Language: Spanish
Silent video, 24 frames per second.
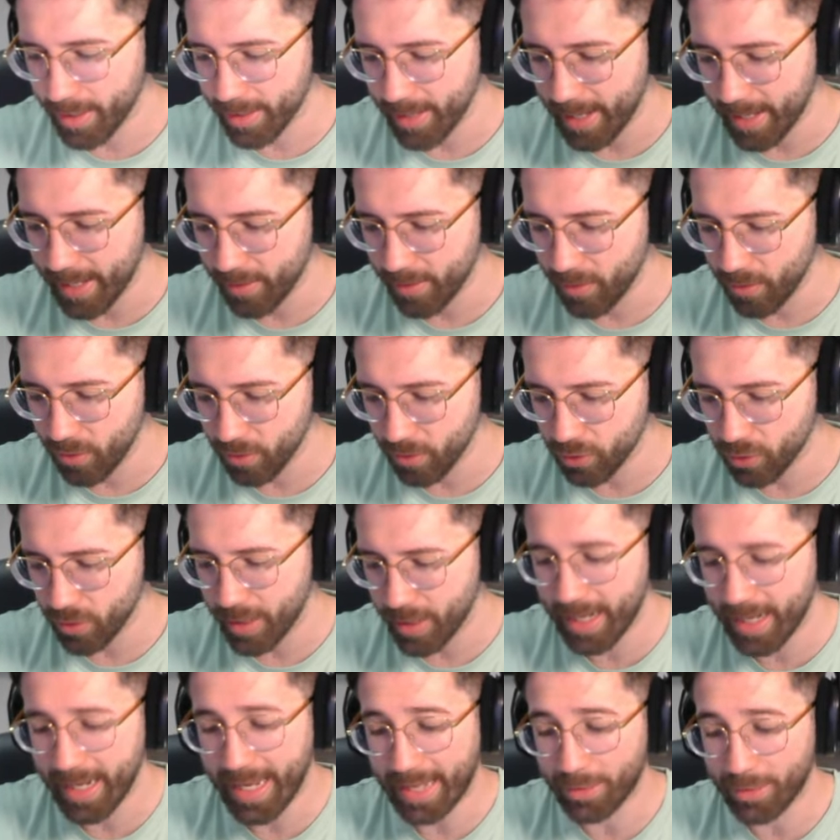dar, ¿no? Son
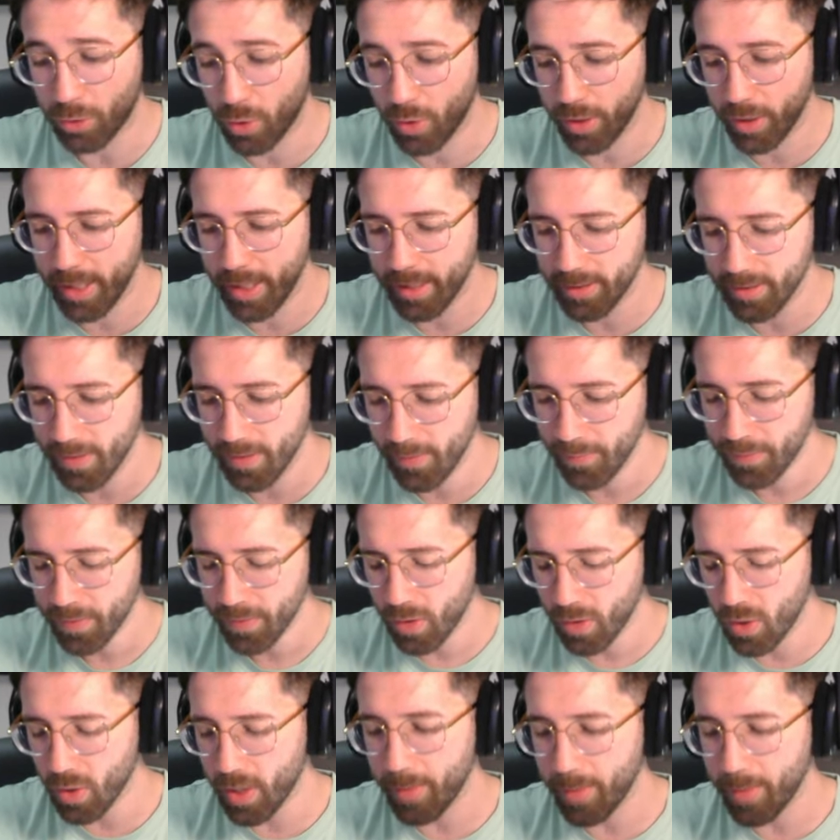aleatorias. Lo que